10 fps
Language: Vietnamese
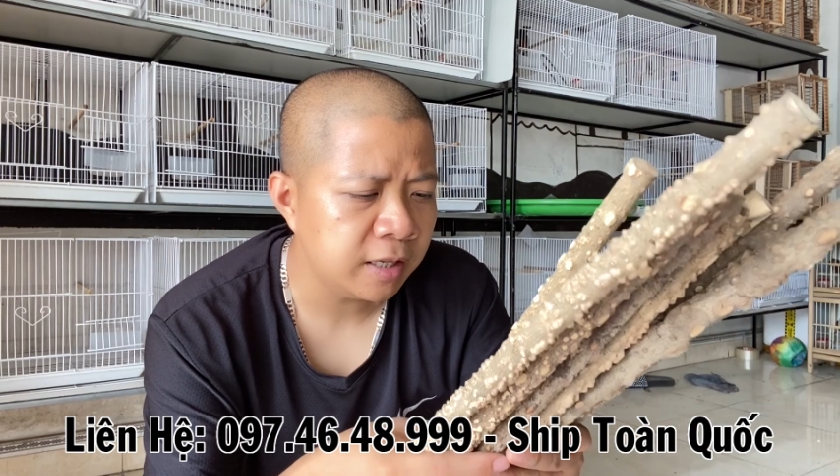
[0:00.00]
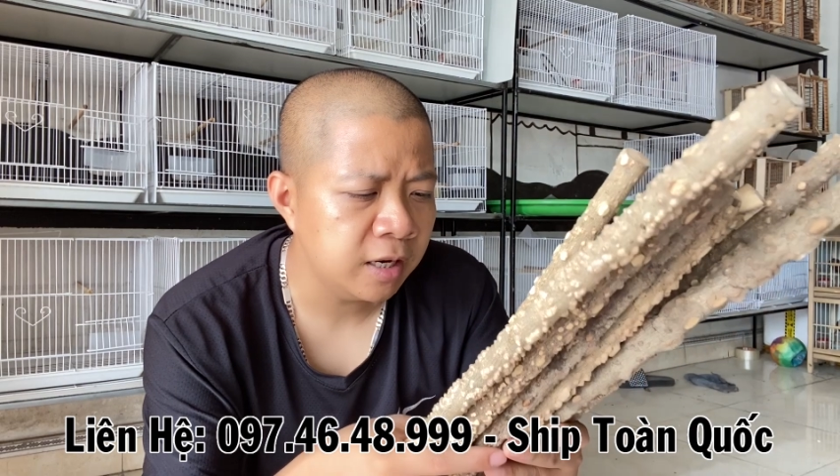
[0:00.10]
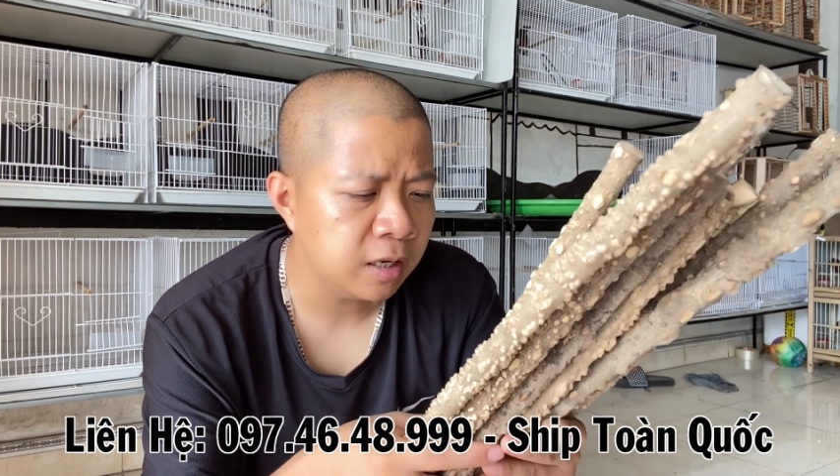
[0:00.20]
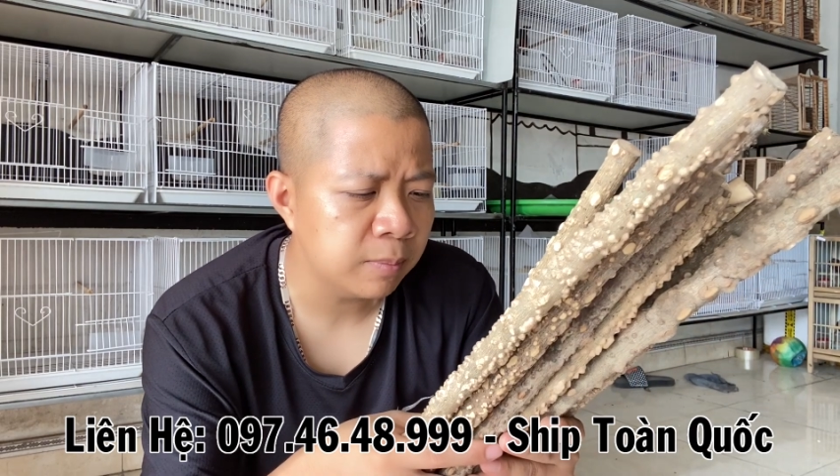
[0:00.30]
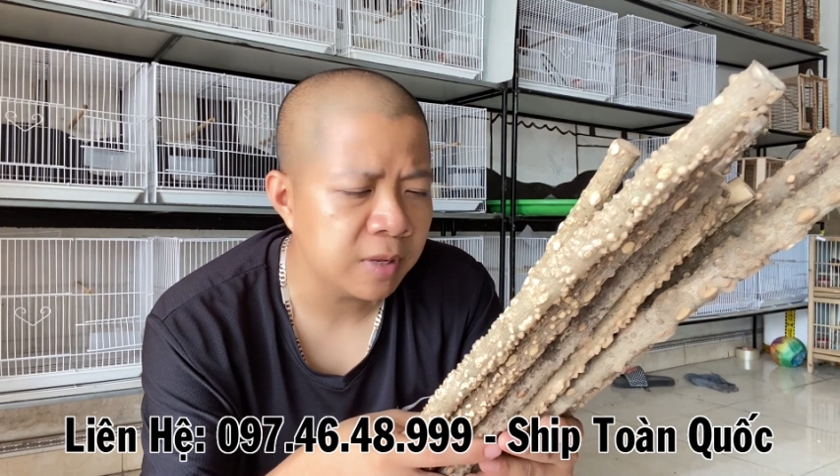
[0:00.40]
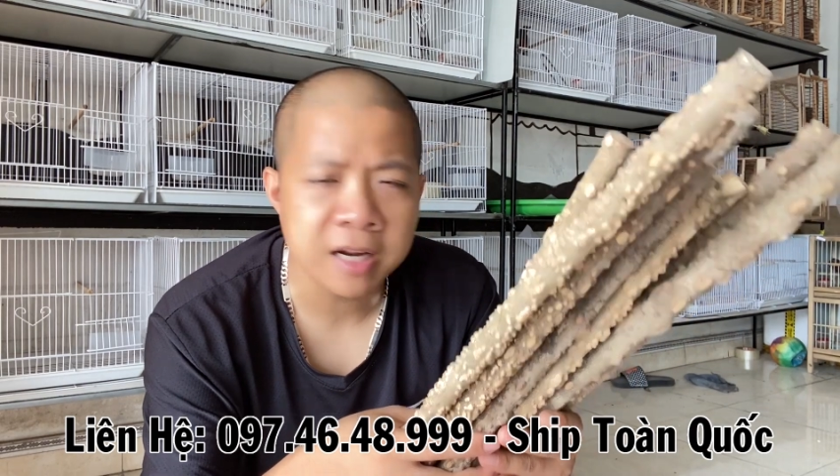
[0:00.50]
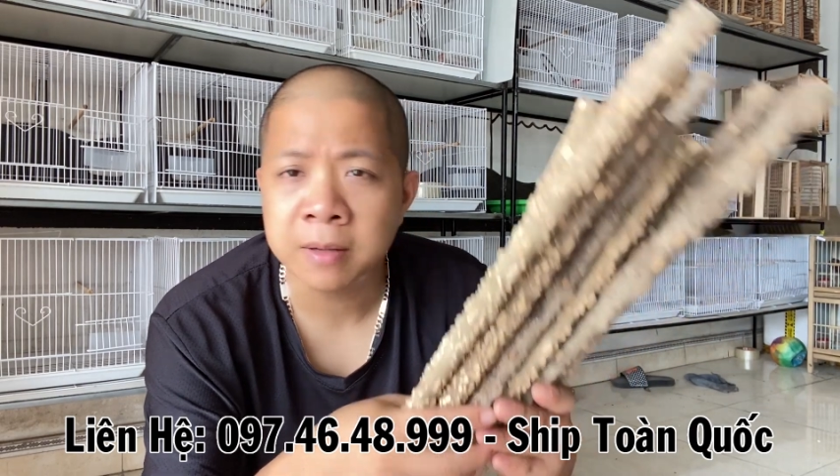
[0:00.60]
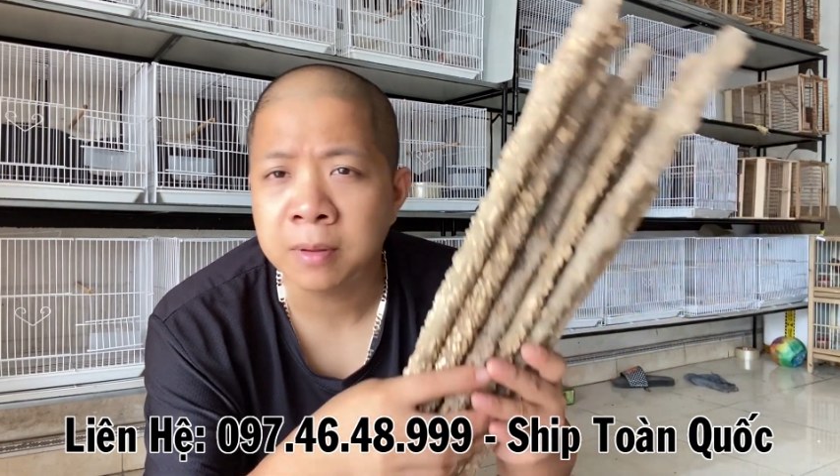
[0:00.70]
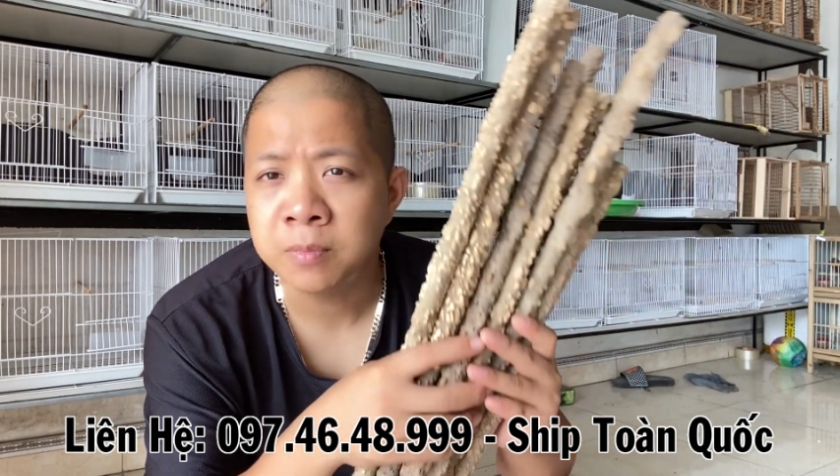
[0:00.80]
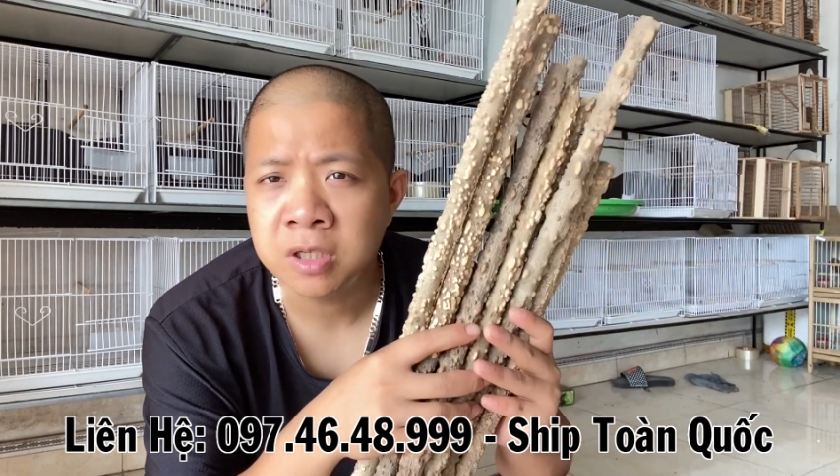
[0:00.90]
đến tầm này là
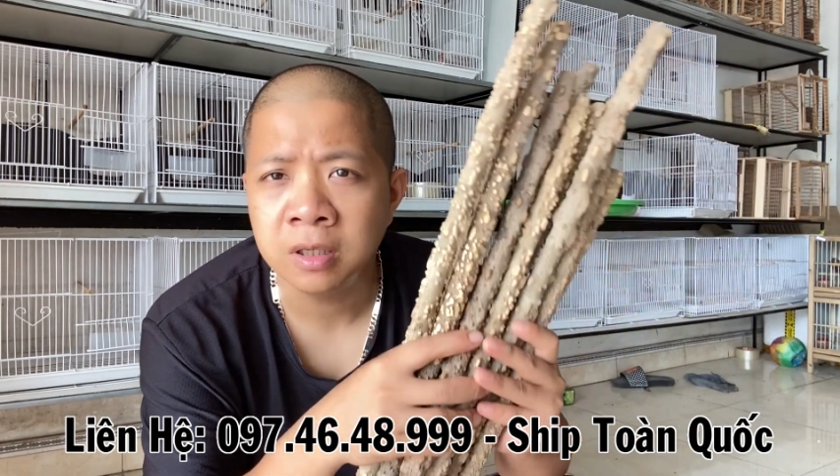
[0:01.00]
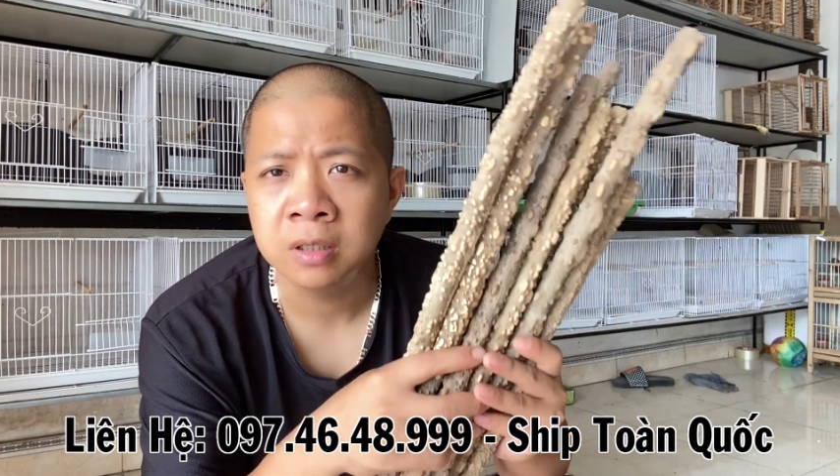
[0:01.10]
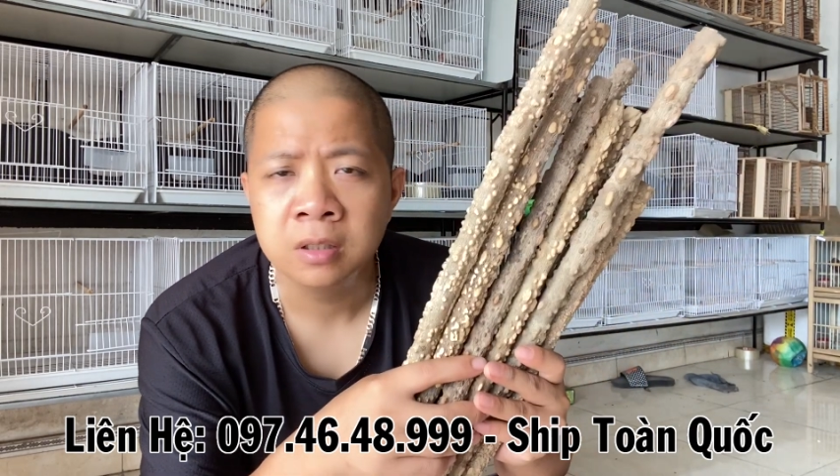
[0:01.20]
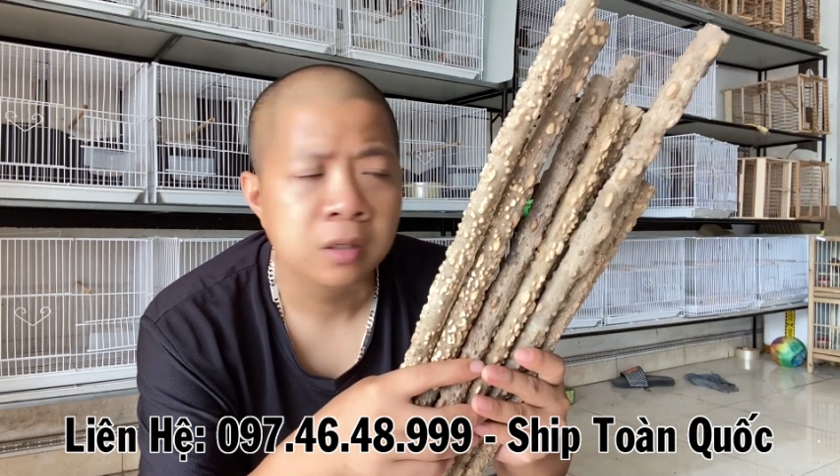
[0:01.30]
tầm trưa,